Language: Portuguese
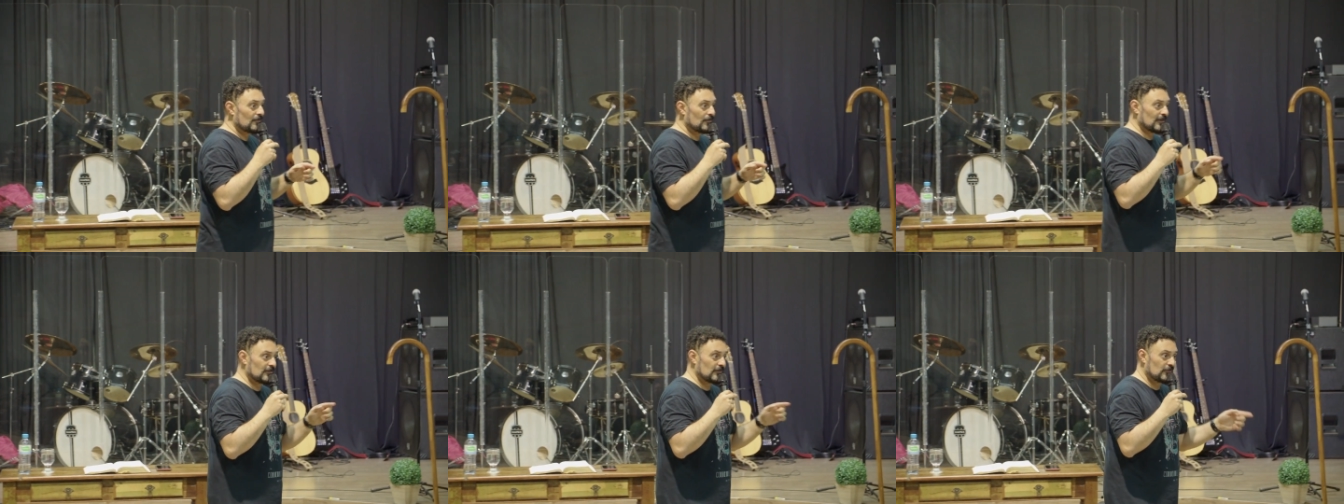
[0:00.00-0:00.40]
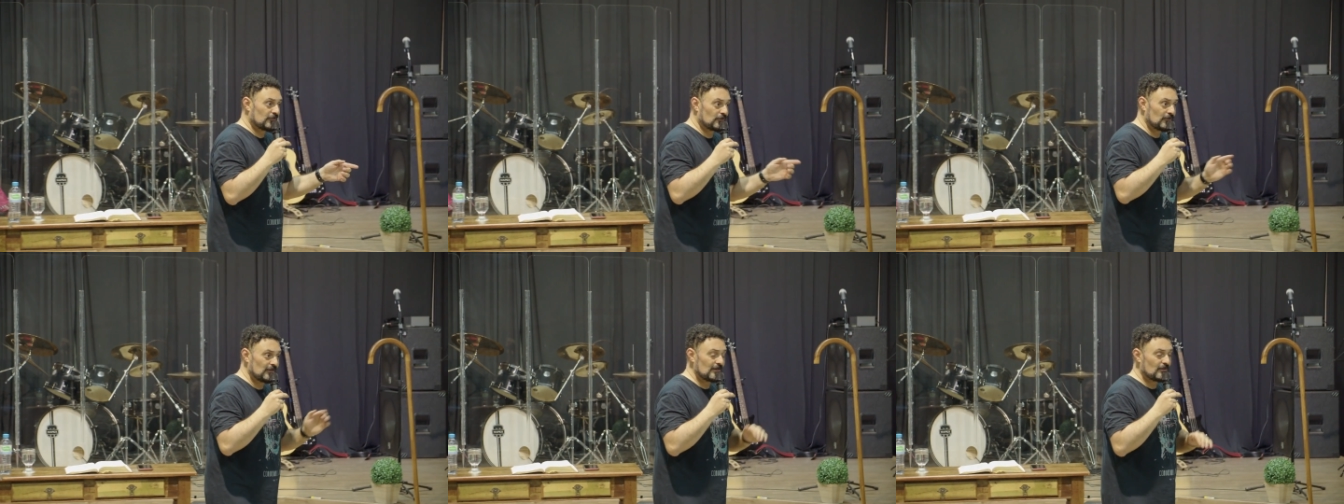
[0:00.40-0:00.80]
pode
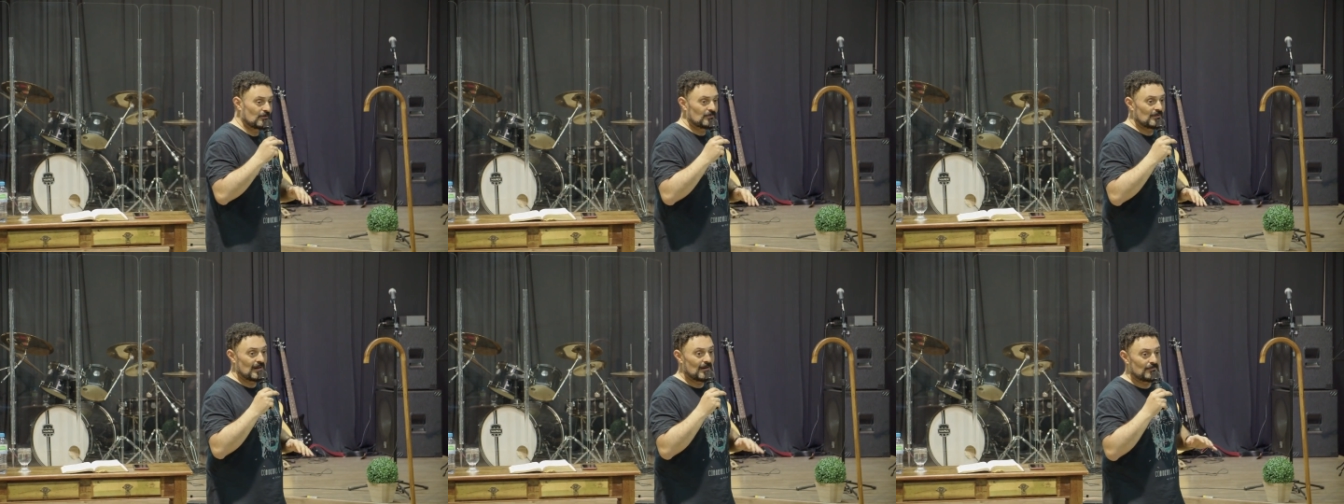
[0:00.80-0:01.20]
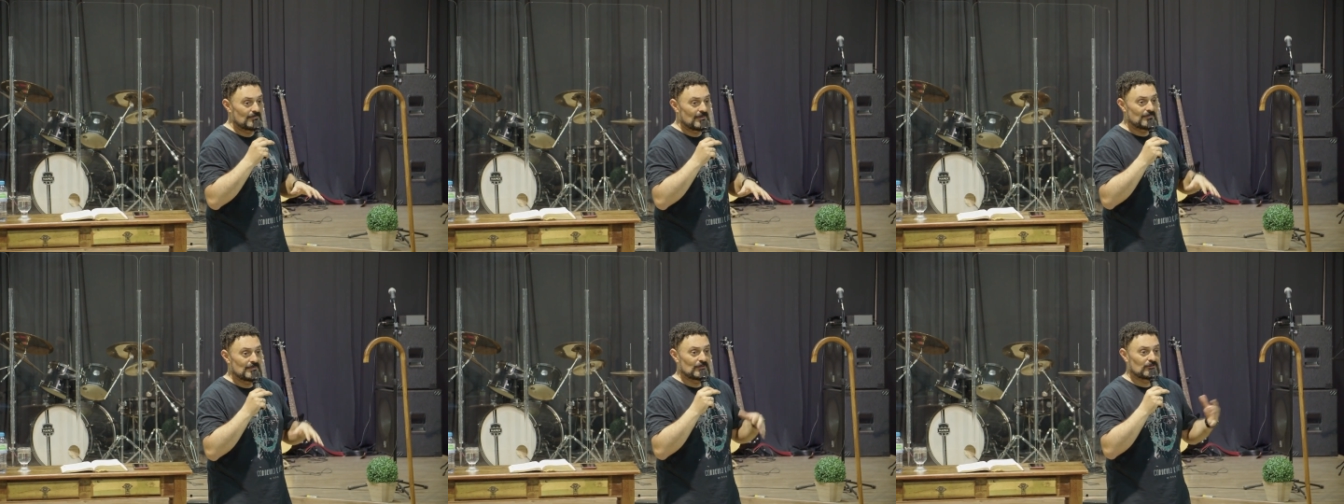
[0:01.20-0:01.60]
destruir, como
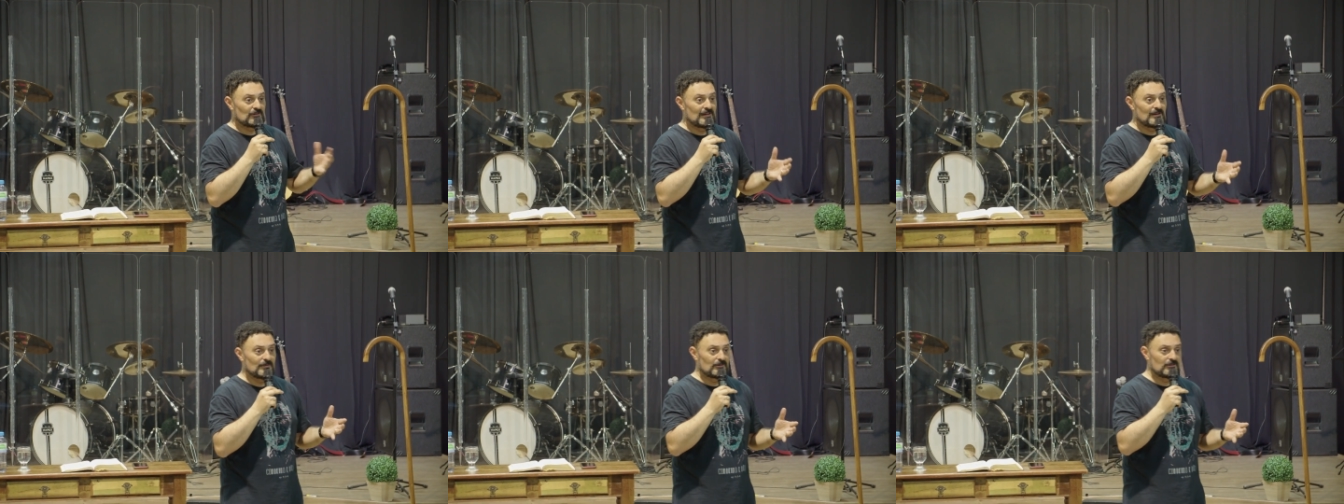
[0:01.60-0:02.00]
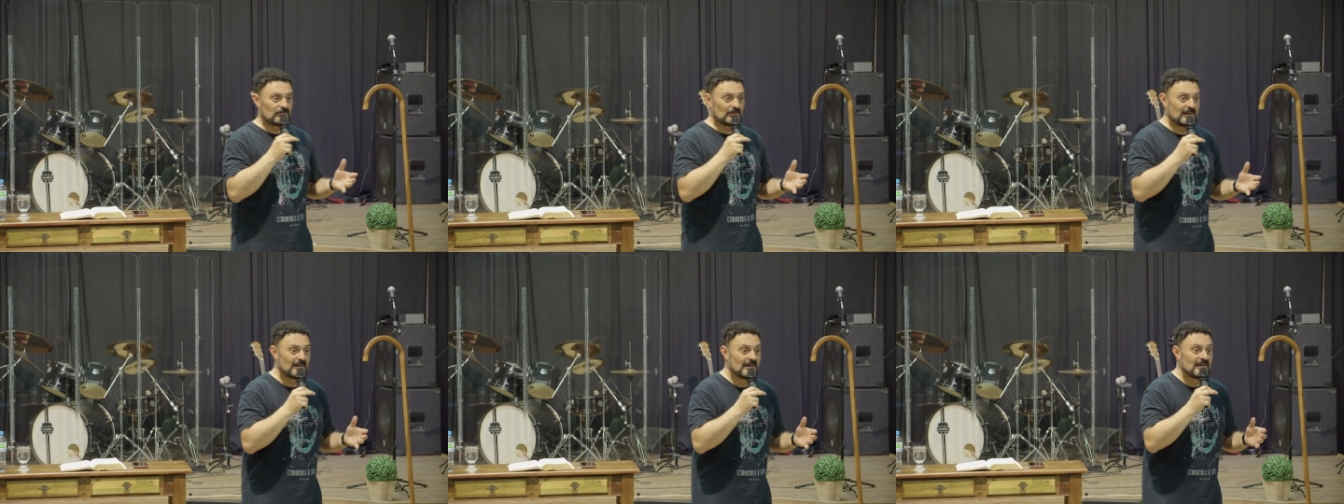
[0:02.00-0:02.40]
abençoar e
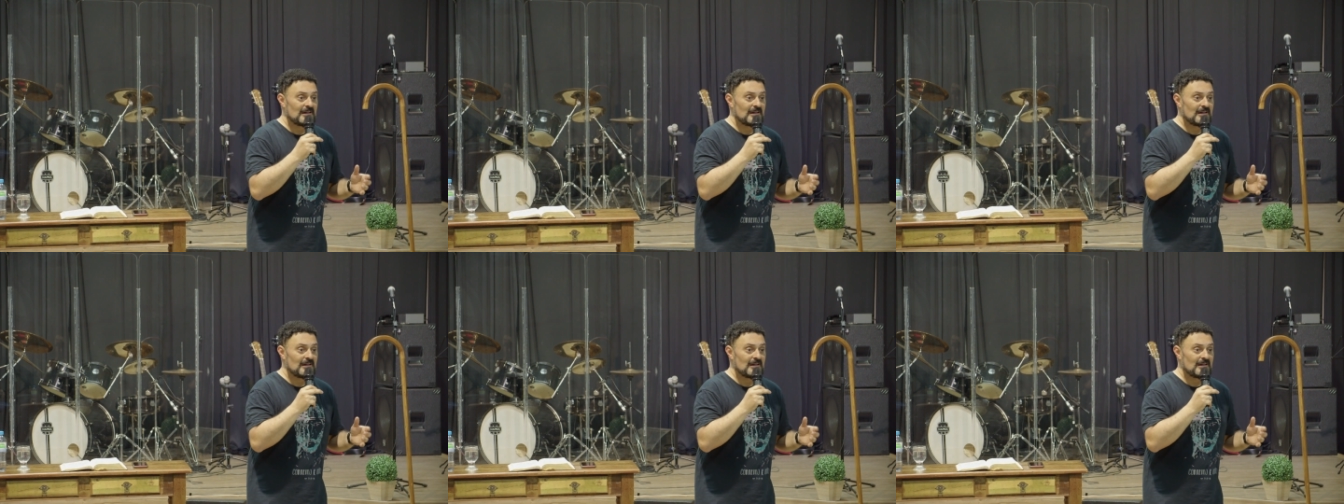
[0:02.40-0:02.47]
amaldiçoar.